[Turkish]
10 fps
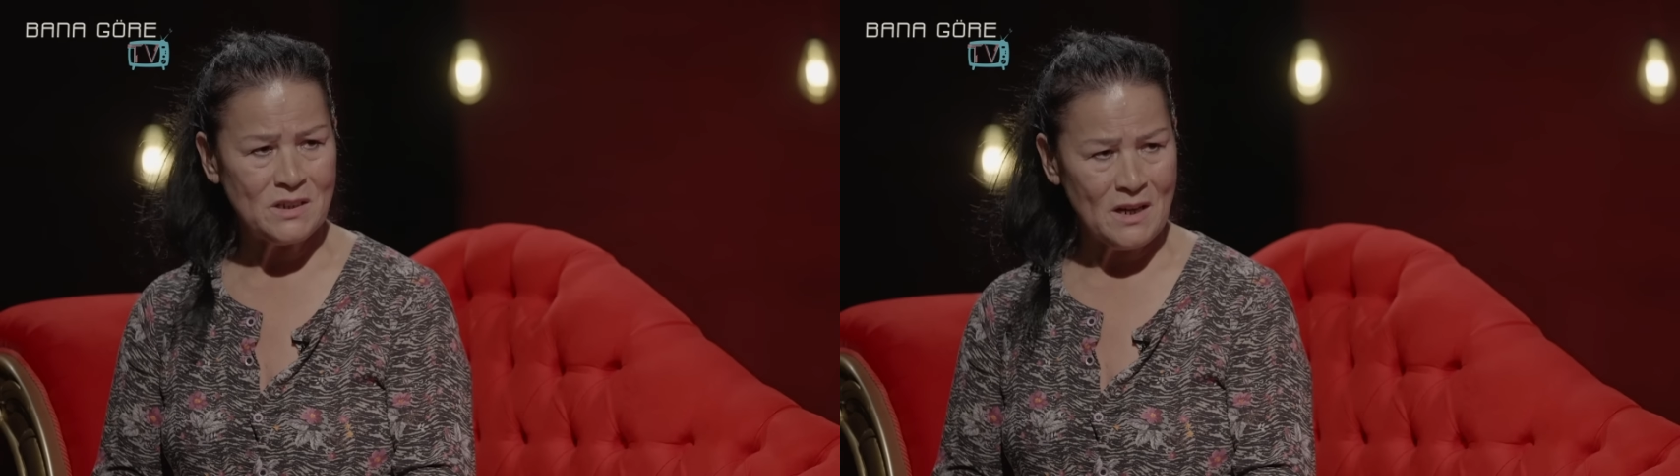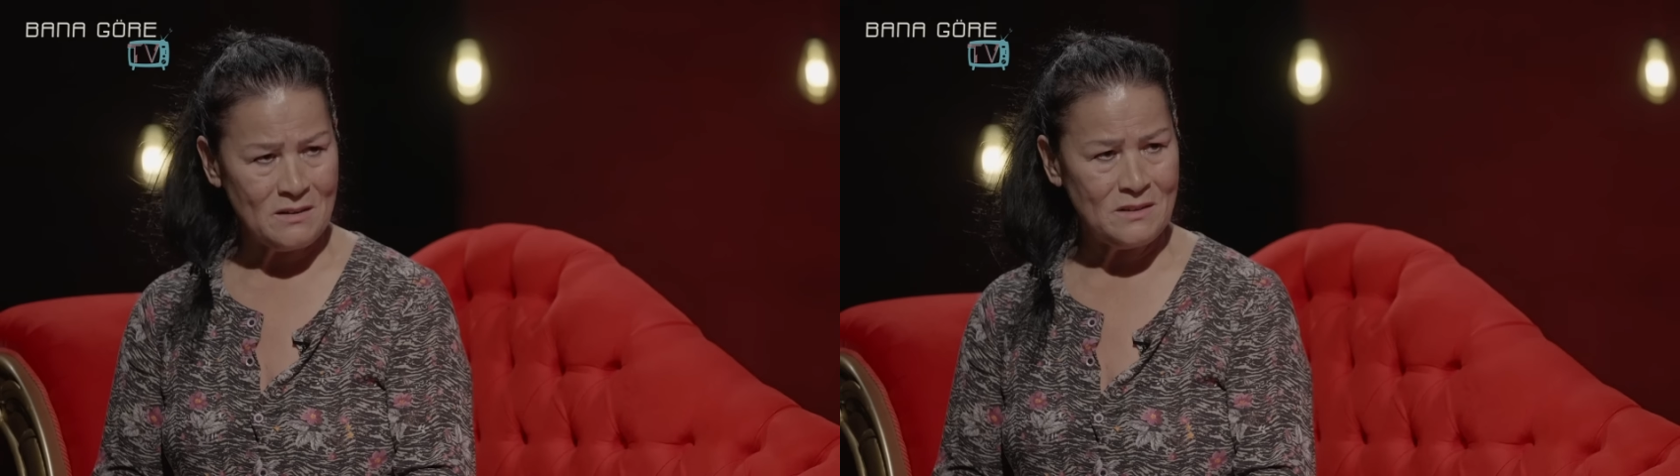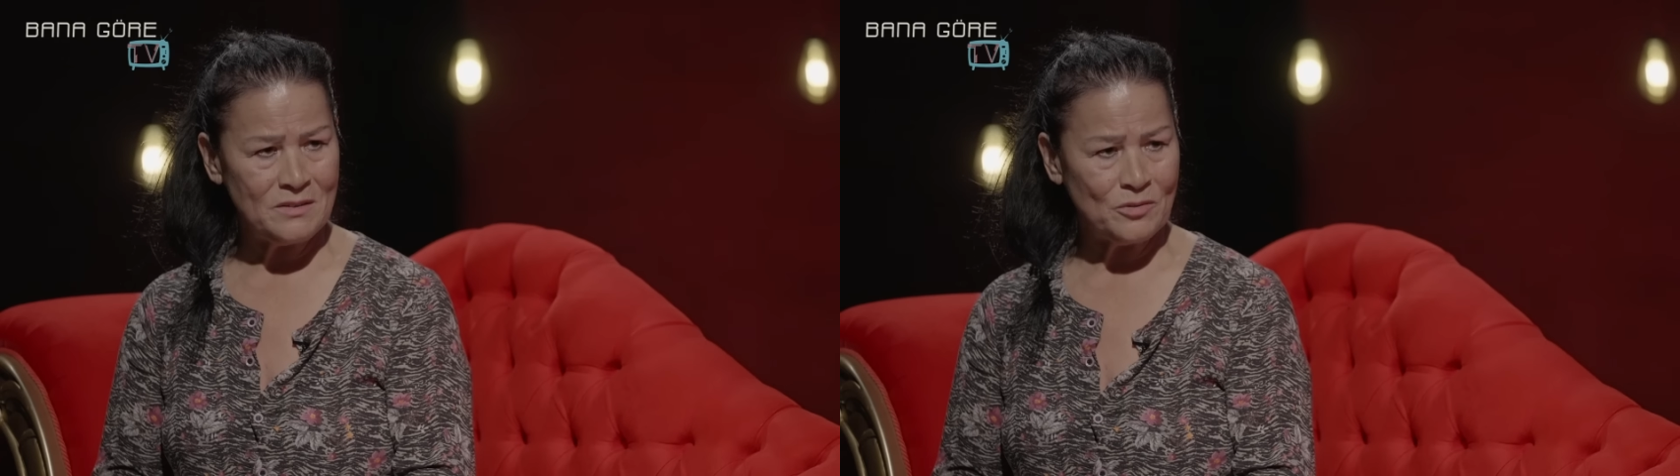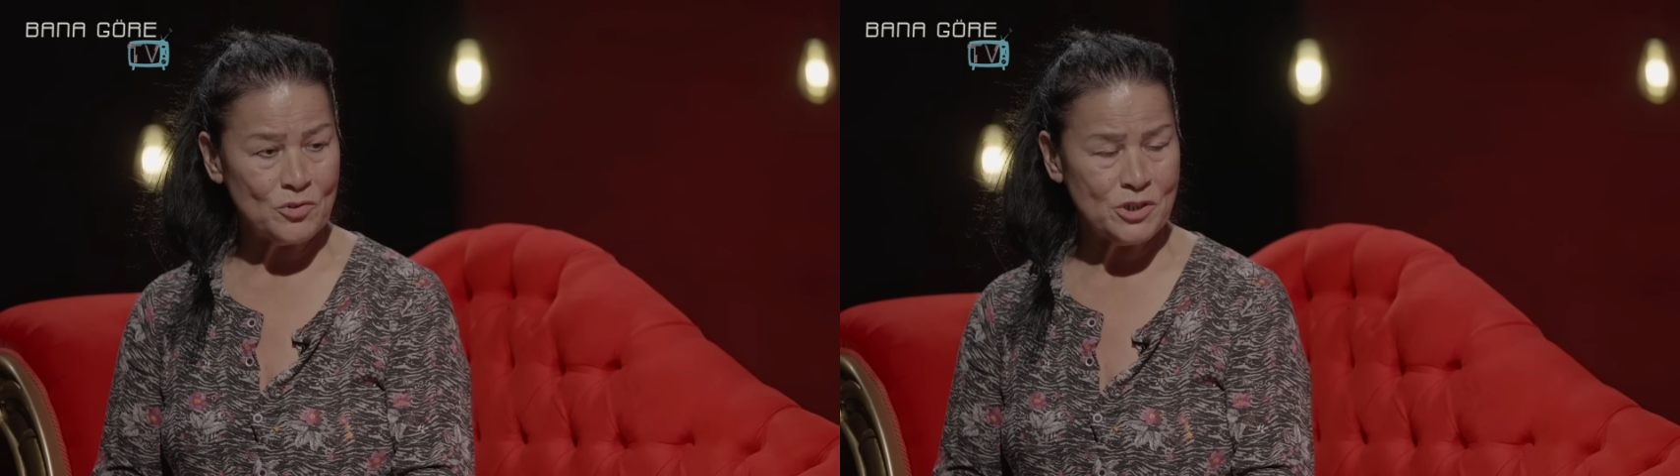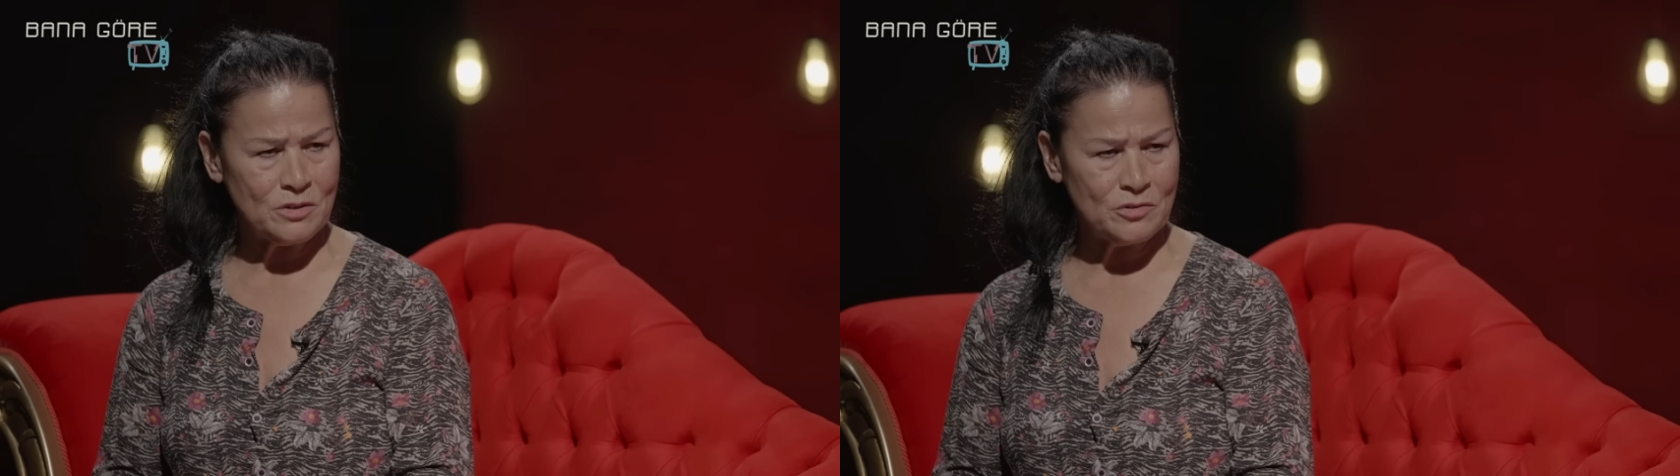geldi
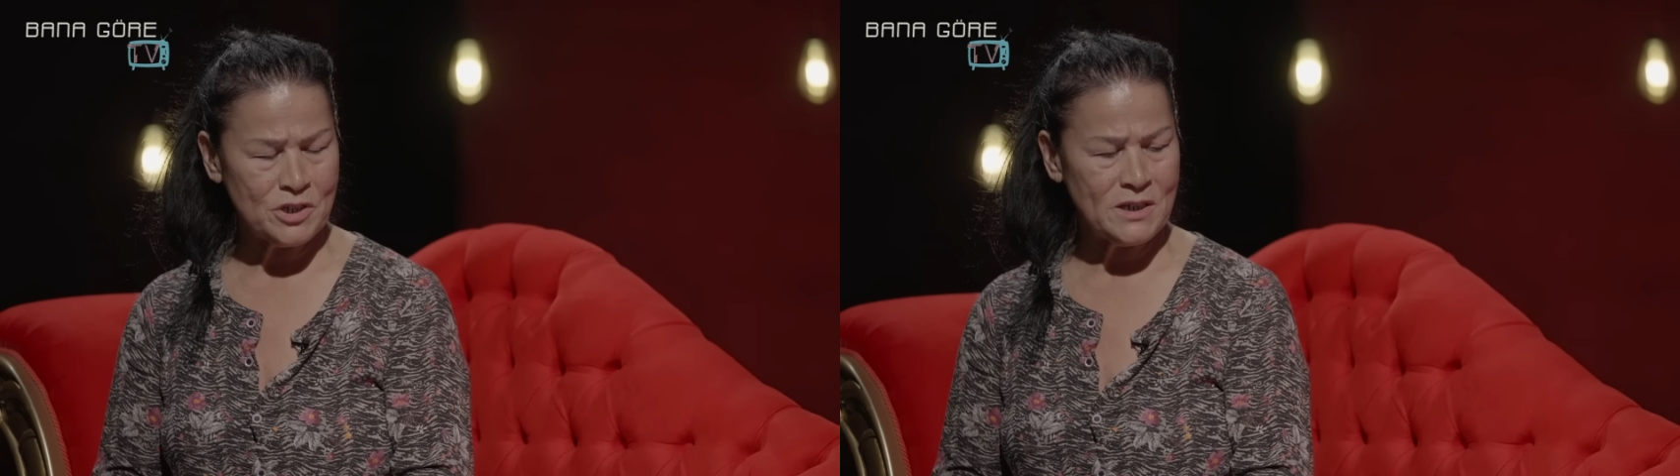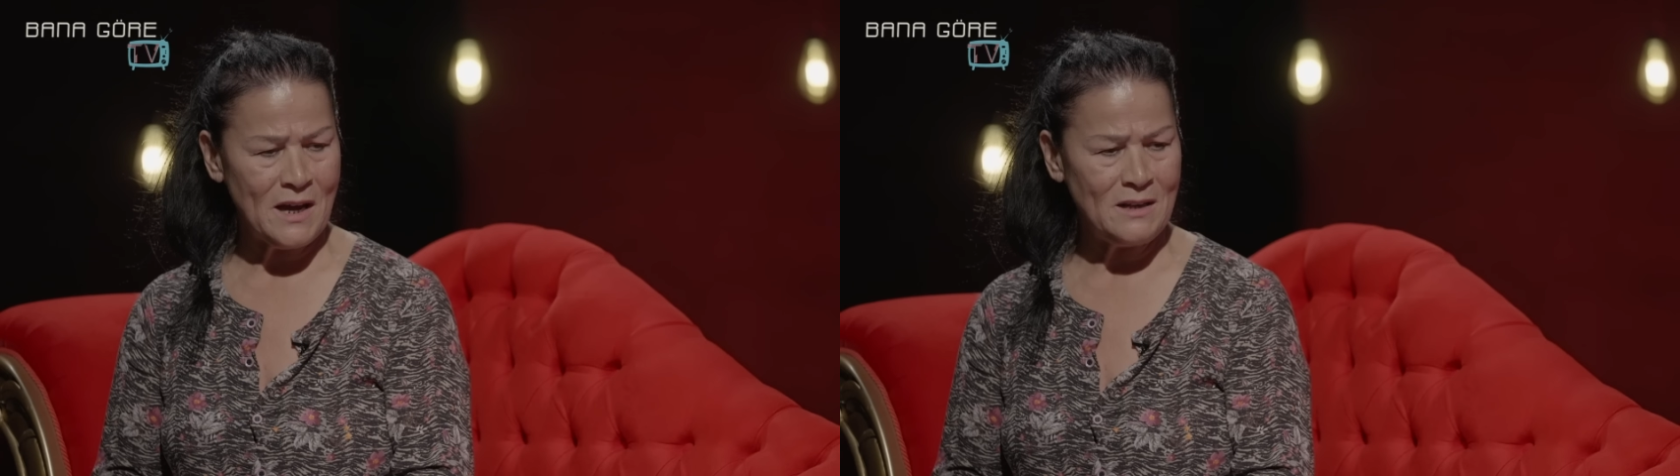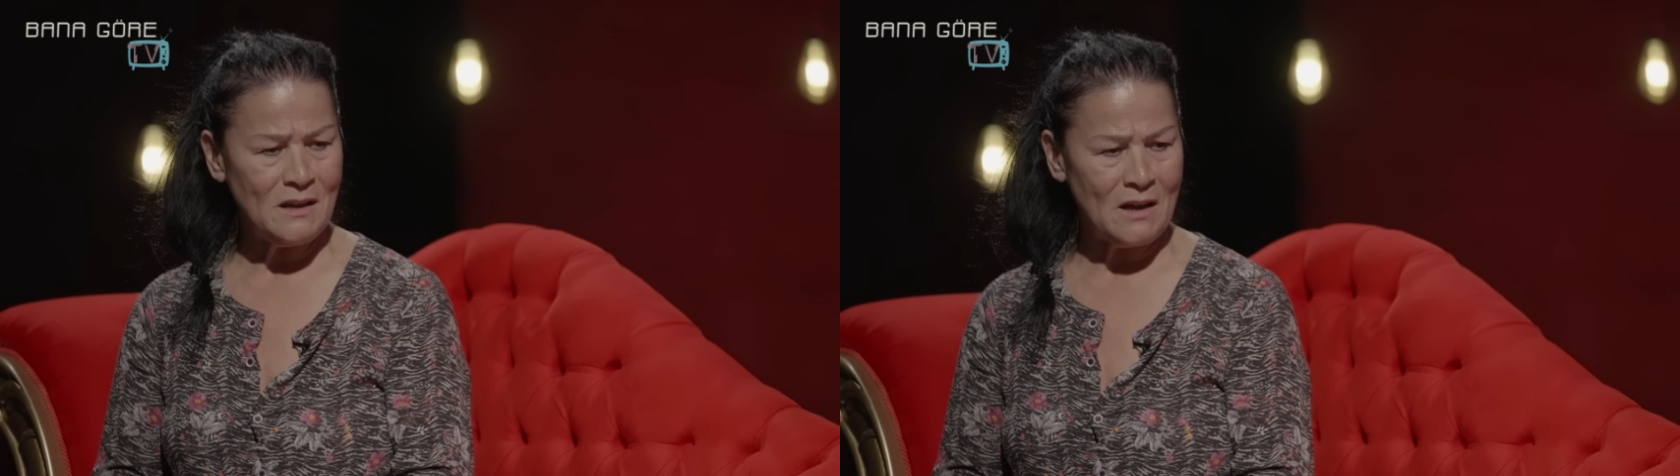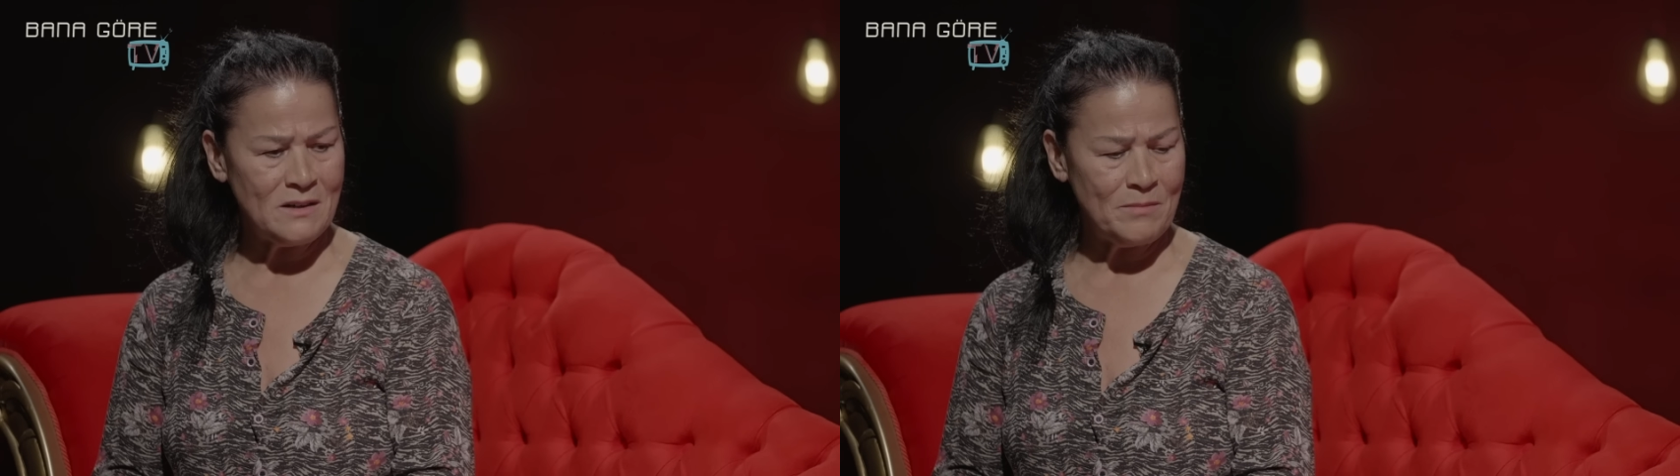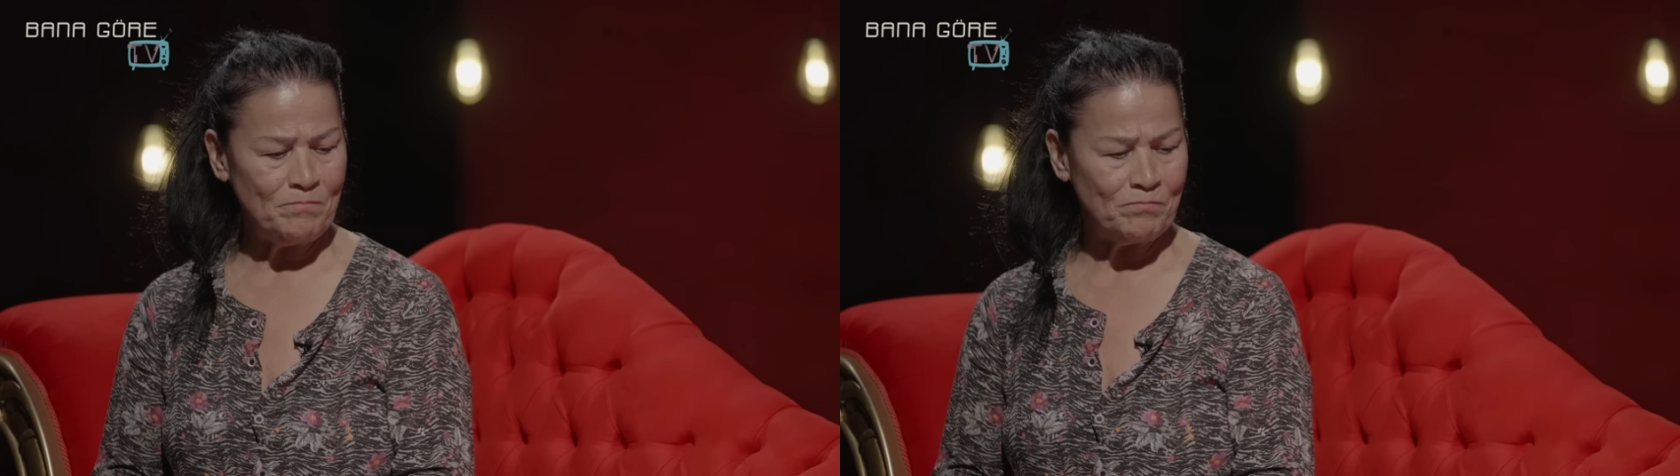koşa koşa geldi annem.